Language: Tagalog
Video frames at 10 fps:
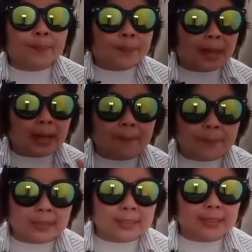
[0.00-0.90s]

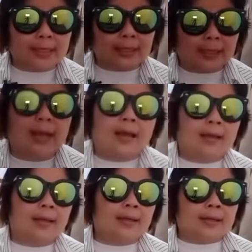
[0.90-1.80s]
nakaplastikan ka.
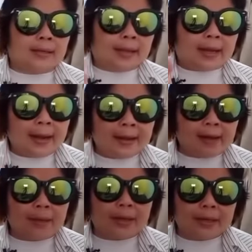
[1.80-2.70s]

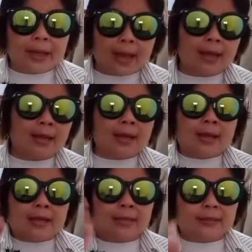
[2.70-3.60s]
Narandaman niya
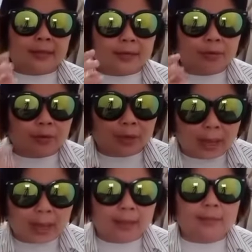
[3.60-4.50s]
na traitor ka.